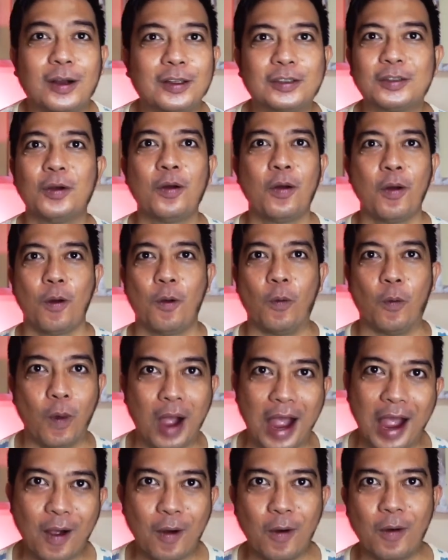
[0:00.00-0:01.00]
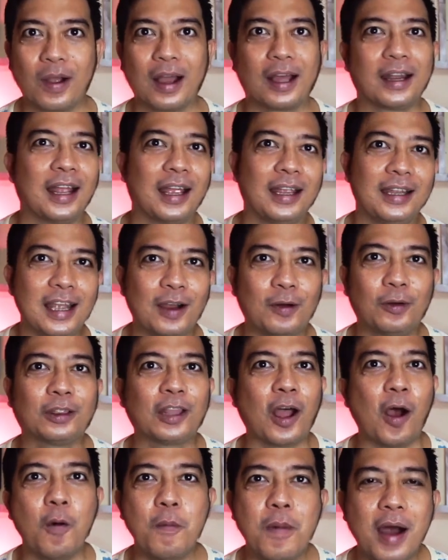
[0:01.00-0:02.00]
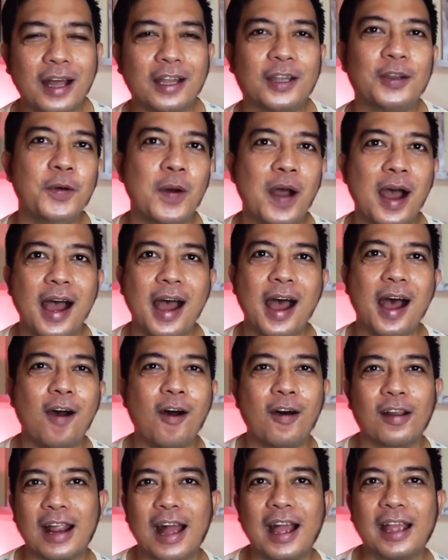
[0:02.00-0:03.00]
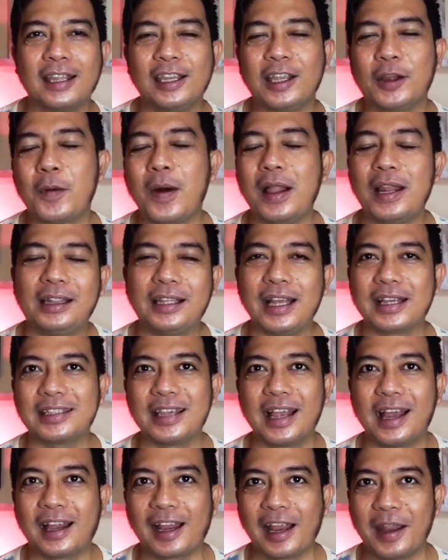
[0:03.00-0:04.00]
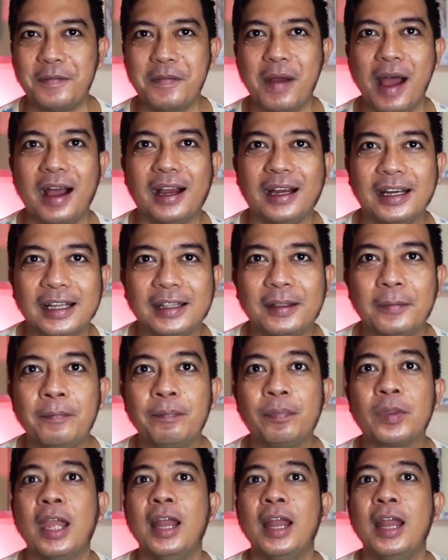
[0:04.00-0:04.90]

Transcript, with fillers: aku suka wow karena ini aku tahu banget dua orang ini kualitasnya keren banget